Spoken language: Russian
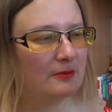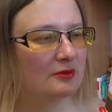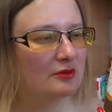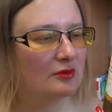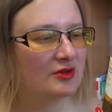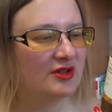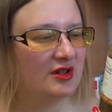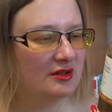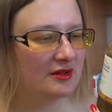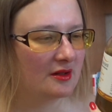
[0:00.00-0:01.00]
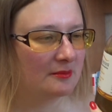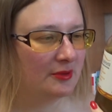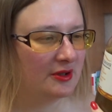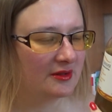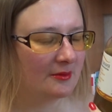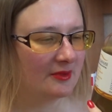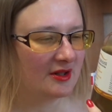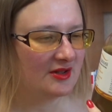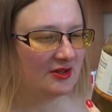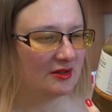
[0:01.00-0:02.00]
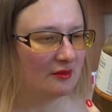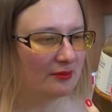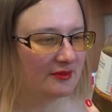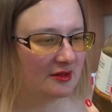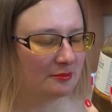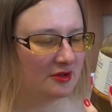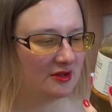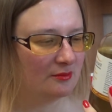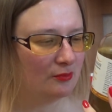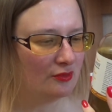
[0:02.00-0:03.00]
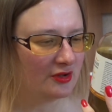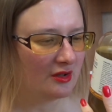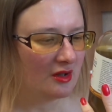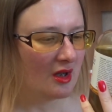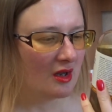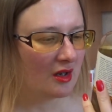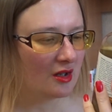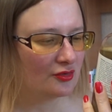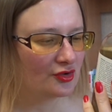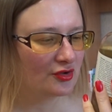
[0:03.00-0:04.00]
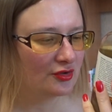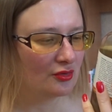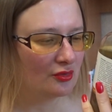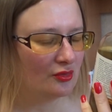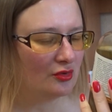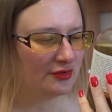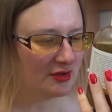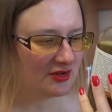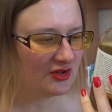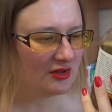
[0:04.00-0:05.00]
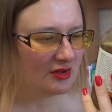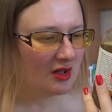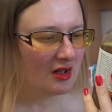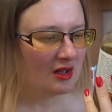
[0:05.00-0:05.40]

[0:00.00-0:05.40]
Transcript: э, сделано при этом в России, в Санкт-Петербурге, хороший срок годности –